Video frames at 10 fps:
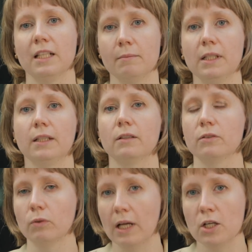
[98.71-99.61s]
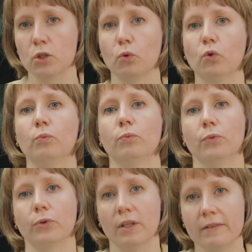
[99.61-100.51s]
nämlich Solarstrom
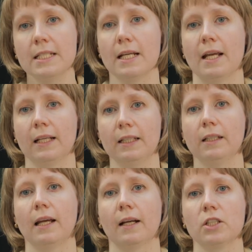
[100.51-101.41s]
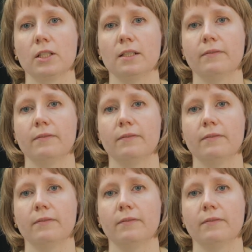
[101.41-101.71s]
oder Windenergie, hergestellt